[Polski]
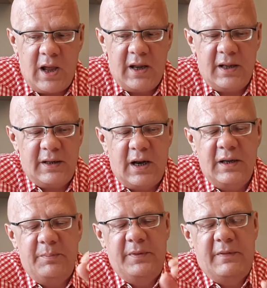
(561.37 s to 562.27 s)
ale
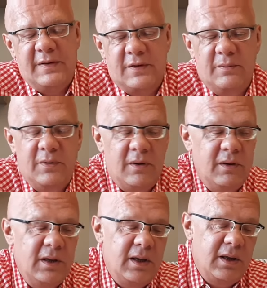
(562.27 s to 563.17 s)
generalnie piwa są no,
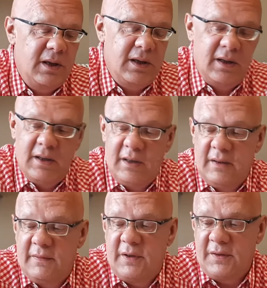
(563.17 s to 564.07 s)

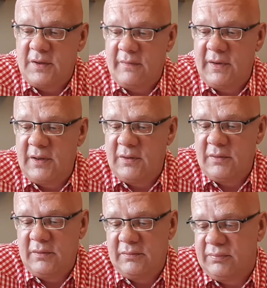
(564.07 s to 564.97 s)
wzorcowe. No,
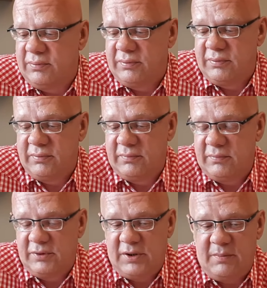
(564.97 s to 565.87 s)

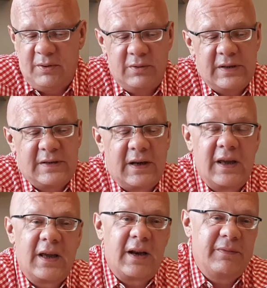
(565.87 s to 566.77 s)
żeby u nas takie
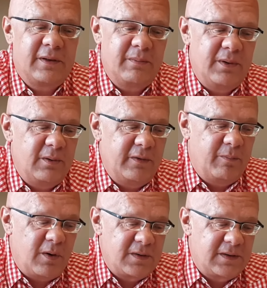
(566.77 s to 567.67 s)
krafty były w
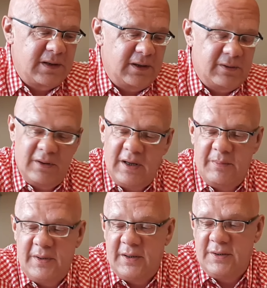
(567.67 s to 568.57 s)
Polsce, to ja
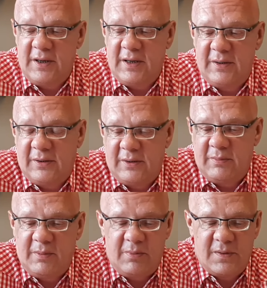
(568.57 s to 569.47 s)
pierdzielę, no to
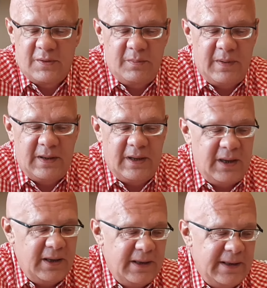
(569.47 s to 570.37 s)
by było super, nie?
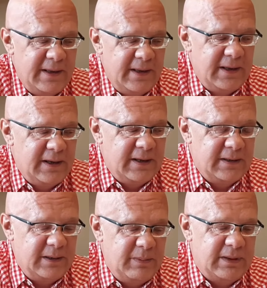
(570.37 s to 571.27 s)

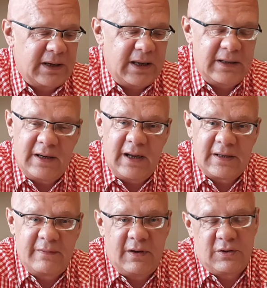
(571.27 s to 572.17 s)
Gdyby taki
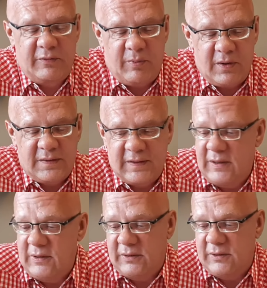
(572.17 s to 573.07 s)
Andreas ważył w Polsce,
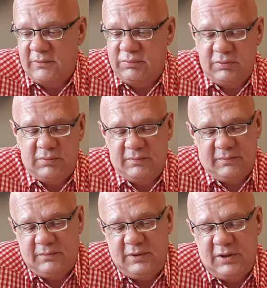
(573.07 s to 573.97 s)
no to puh,
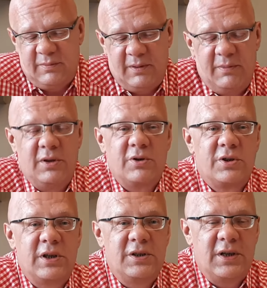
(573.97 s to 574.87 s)
już by mi do
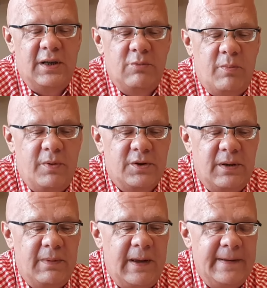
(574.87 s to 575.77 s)
szczęścia nie było
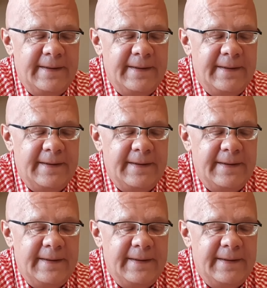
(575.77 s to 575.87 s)
potrzeba.